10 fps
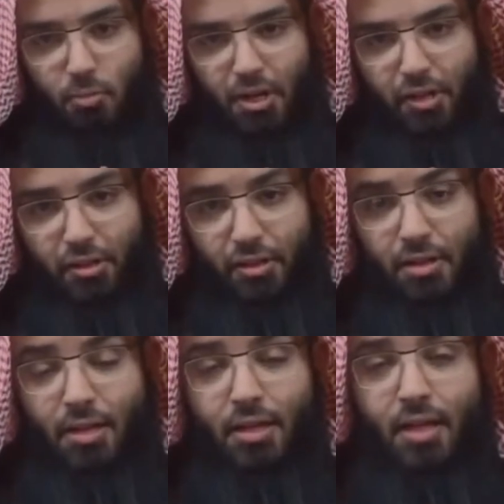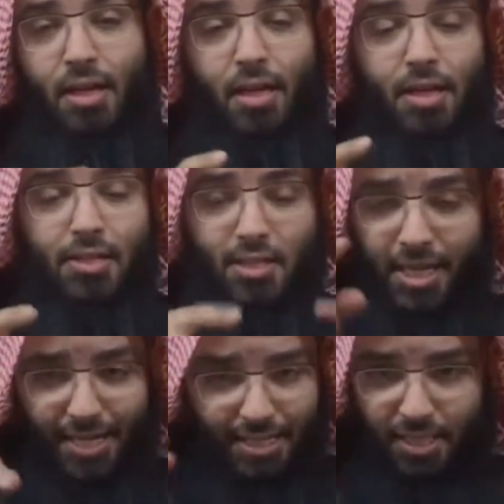المرض
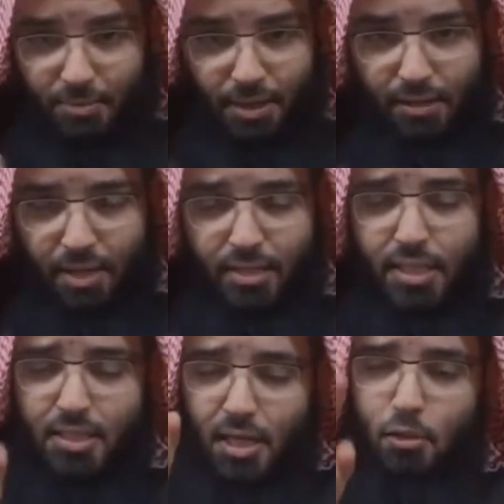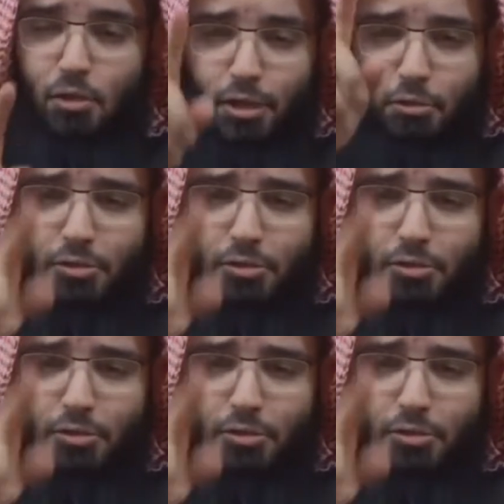زيارة المرضى تجعلك